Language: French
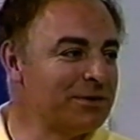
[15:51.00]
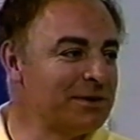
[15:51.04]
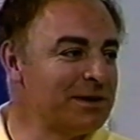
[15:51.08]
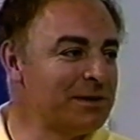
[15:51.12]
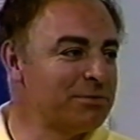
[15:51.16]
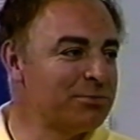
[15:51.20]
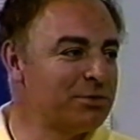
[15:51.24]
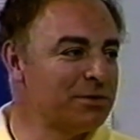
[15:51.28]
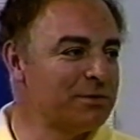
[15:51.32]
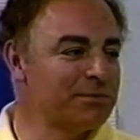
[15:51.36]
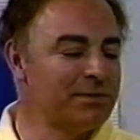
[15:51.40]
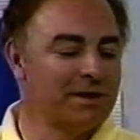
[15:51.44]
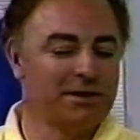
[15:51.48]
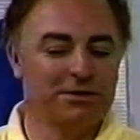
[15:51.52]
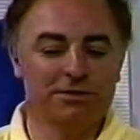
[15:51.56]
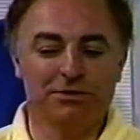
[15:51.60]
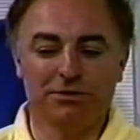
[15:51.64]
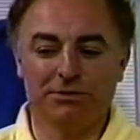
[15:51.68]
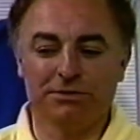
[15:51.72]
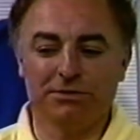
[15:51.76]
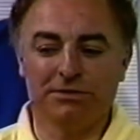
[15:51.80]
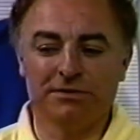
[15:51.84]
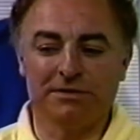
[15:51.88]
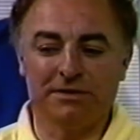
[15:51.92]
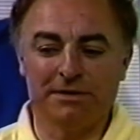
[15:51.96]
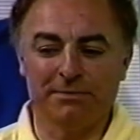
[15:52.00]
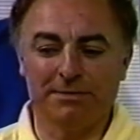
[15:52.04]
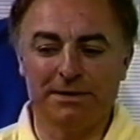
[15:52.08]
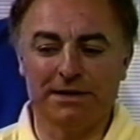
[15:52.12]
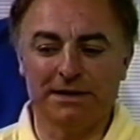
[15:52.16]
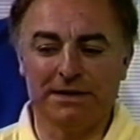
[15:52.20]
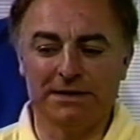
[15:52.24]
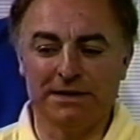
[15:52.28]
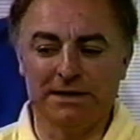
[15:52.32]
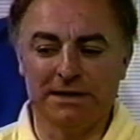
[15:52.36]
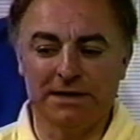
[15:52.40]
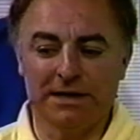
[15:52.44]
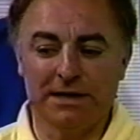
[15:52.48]
la pommade dessus, n'est pas
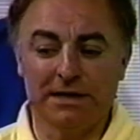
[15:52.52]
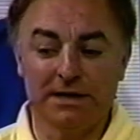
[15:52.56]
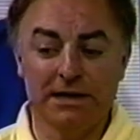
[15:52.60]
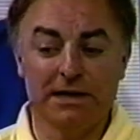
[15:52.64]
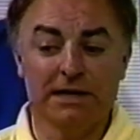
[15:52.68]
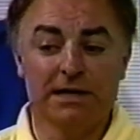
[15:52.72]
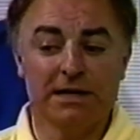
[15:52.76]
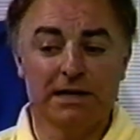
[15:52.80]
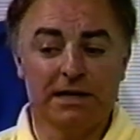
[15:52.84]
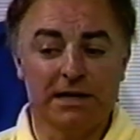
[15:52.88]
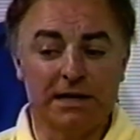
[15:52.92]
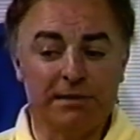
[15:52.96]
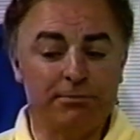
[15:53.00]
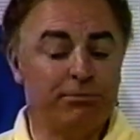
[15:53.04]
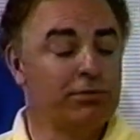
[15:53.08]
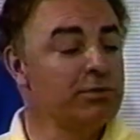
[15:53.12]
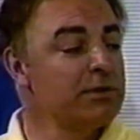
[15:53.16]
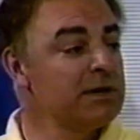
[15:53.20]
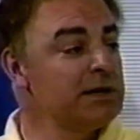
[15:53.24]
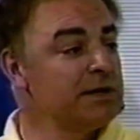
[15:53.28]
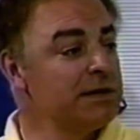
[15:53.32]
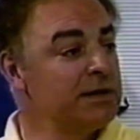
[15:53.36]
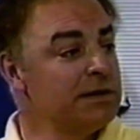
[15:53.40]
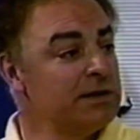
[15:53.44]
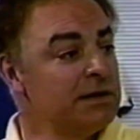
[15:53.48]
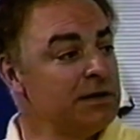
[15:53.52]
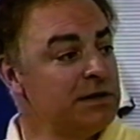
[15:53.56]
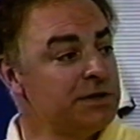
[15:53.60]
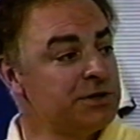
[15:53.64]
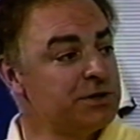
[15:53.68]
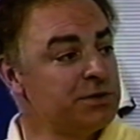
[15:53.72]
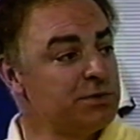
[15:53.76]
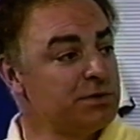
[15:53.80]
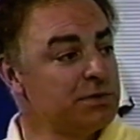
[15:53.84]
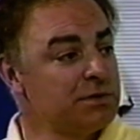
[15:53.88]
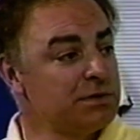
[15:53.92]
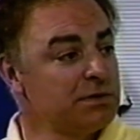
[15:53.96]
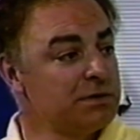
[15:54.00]
l'idéal, et pour les
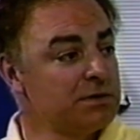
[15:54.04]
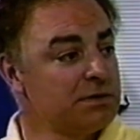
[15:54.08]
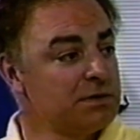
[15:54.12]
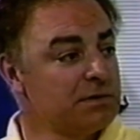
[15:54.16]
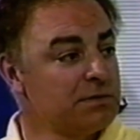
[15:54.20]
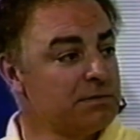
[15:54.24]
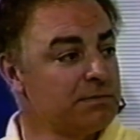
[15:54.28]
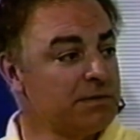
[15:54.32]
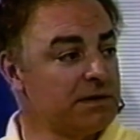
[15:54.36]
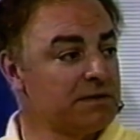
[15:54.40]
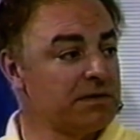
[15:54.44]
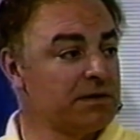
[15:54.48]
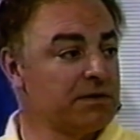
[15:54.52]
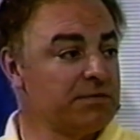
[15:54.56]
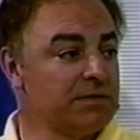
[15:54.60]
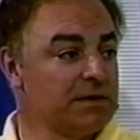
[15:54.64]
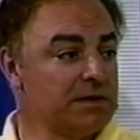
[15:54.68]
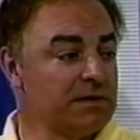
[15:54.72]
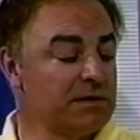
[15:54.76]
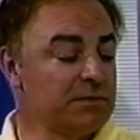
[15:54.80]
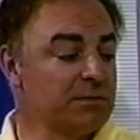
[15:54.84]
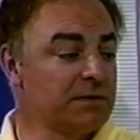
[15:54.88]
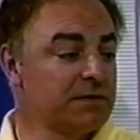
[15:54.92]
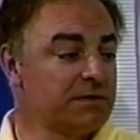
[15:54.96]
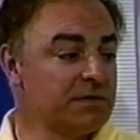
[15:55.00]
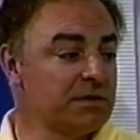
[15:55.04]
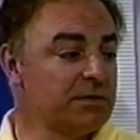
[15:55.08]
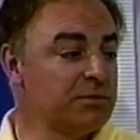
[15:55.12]
chutes parce qu'effectivement, ah c'est